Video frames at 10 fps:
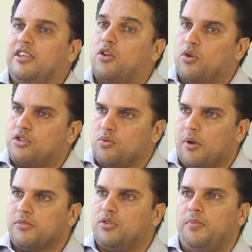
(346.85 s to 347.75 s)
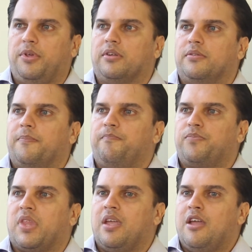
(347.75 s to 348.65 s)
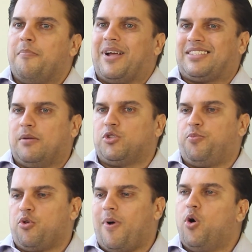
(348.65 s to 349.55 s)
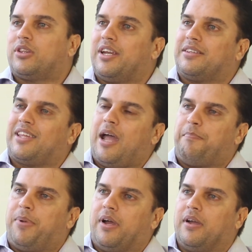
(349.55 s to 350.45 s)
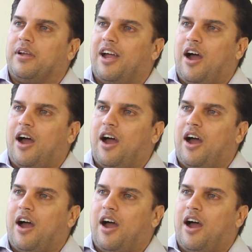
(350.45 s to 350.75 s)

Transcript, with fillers: E continuamos subindo. Passamos por uma outra etapa